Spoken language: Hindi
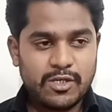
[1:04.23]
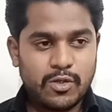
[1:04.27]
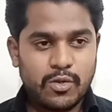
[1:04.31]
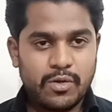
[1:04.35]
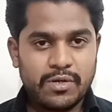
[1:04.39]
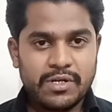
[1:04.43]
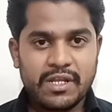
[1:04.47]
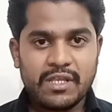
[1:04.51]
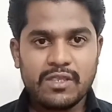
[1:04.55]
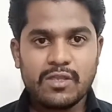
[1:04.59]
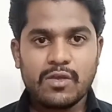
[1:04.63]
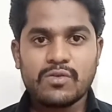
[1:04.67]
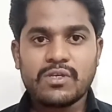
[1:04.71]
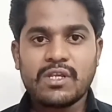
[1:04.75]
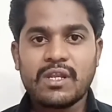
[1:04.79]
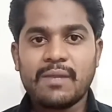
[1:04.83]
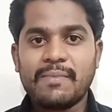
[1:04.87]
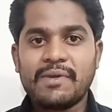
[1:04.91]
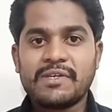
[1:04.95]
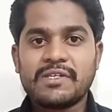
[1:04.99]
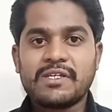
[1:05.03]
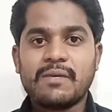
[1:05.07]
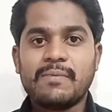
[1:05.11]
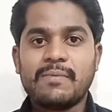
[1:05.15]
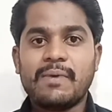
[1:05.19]
कोई टेन थाउजेंड एम
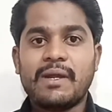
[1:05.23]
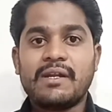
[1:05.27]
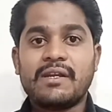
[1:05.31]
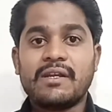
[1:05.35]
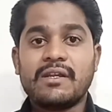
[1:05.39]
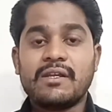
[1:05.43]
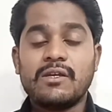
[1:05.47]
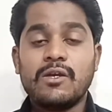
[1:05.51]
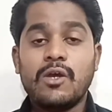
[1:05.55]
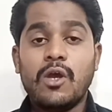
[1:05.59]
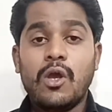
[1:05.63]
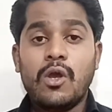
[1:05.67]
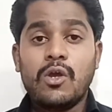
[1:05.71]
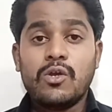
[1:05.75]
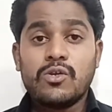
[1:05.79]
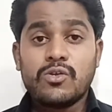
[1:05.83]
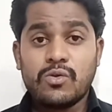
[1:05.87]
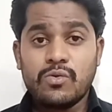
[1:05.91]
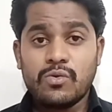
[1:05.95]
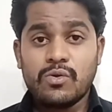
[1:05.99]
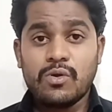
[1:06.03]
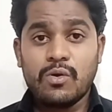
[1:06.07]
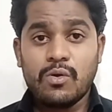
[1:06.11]
की बैटरी क्यों